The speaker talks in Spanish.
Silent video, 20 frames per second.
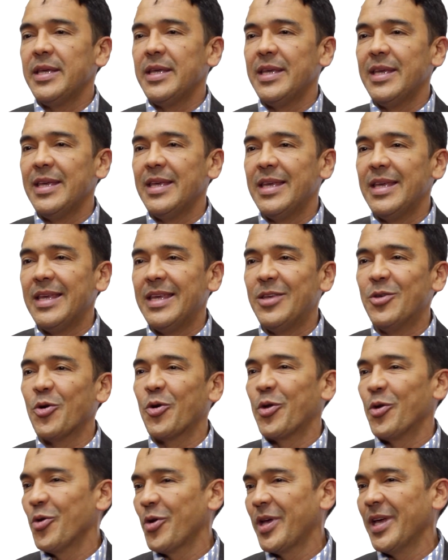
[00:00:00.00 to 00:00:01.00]
Y,
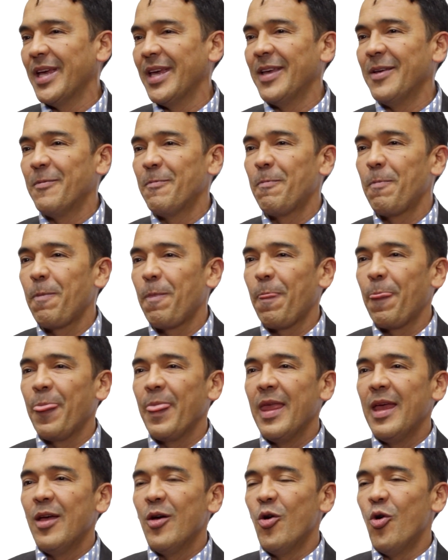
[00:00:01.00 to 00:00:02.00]
yo creo que
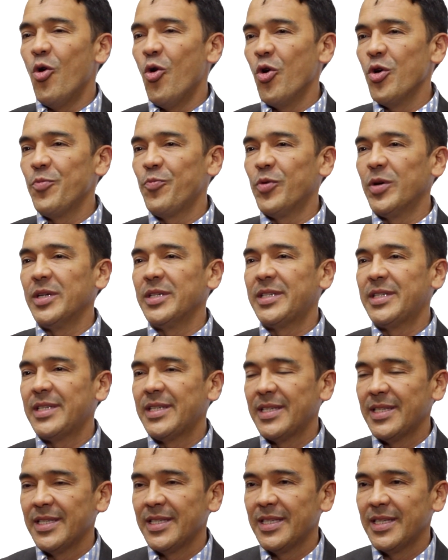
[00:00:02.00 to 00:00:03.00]
hoy
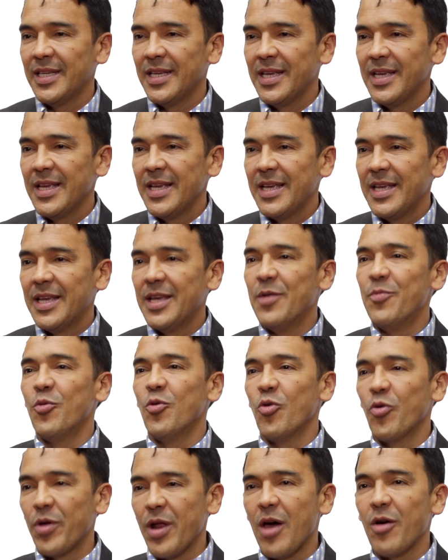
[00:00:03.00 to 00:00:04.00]
pues
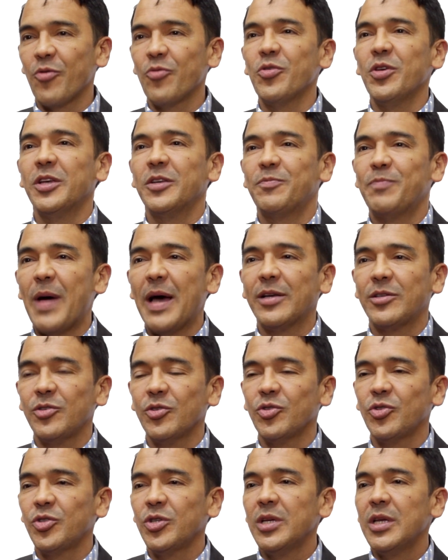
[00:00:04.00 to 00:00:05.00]
hemos logrado algunos
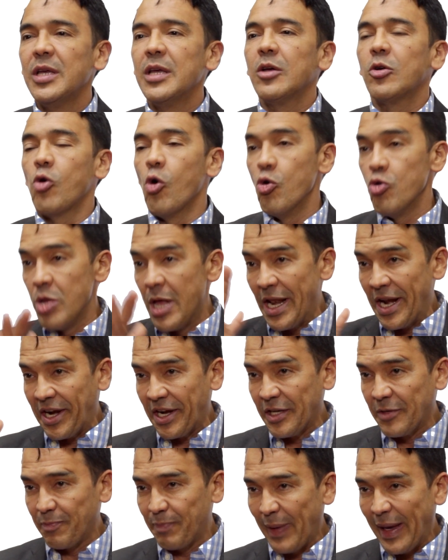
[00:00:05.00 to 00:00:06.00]
espacios con
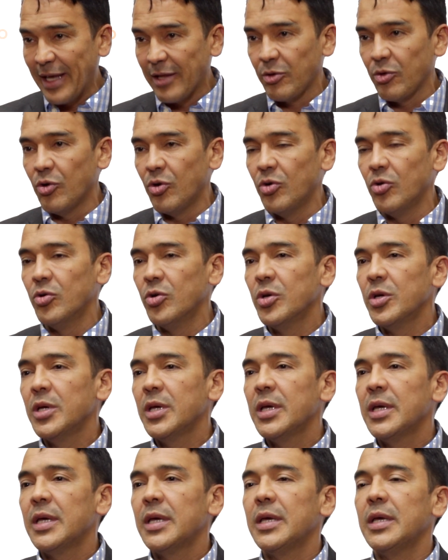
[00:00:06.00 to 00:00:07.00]
el respeto
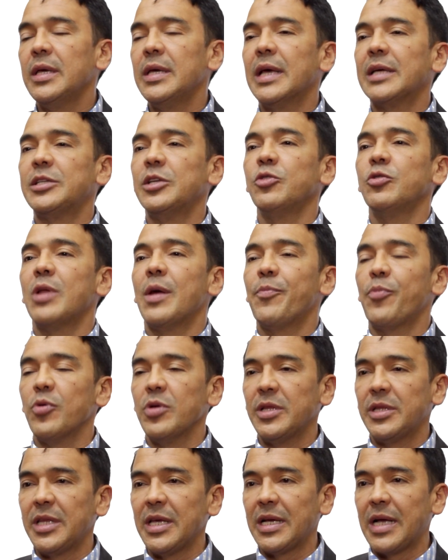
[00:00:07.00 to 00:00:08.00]
y haciendo una
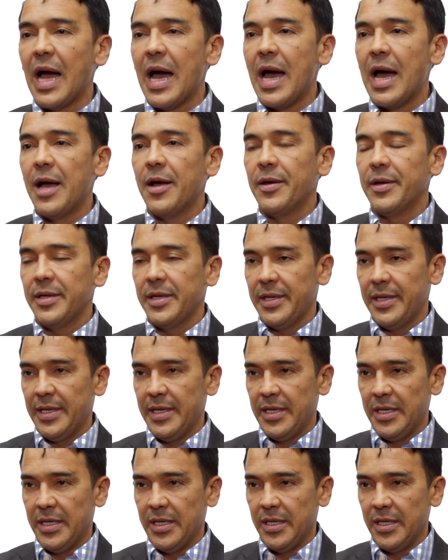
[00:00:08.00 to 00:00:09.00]
política
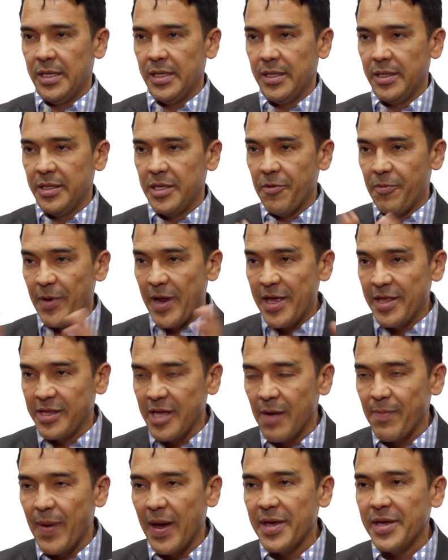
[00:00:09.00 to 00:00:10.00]
eh, de
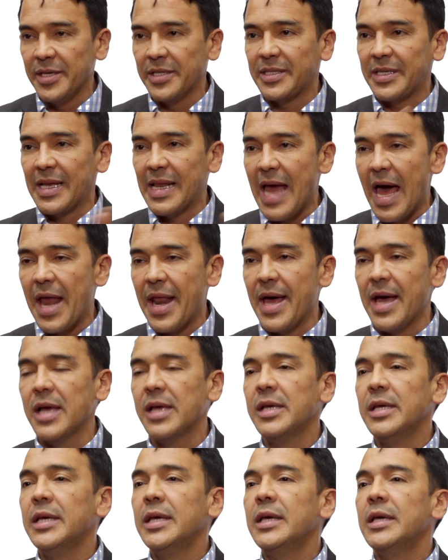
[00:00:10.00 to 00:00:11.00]
frente al país
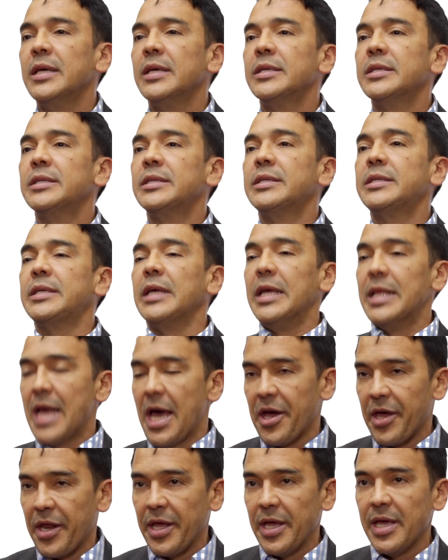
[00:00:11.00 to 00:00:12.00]
clara
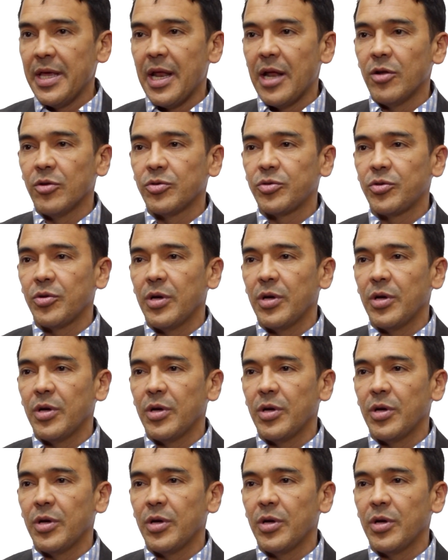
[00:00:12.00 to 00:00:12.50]
sin agredir a,